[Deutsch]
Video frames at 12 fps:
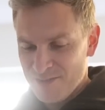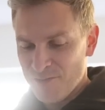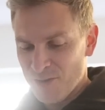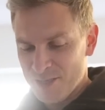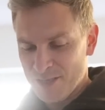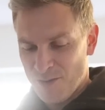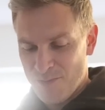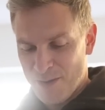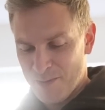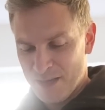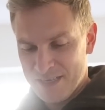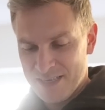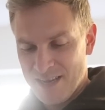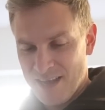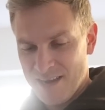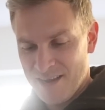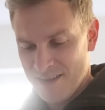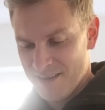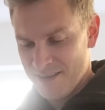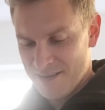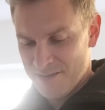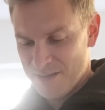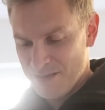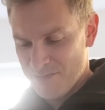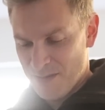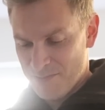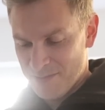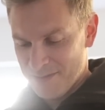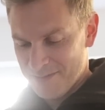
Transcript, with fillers: Du wolltest auch ein paar Brezeln, ne, Den Pan.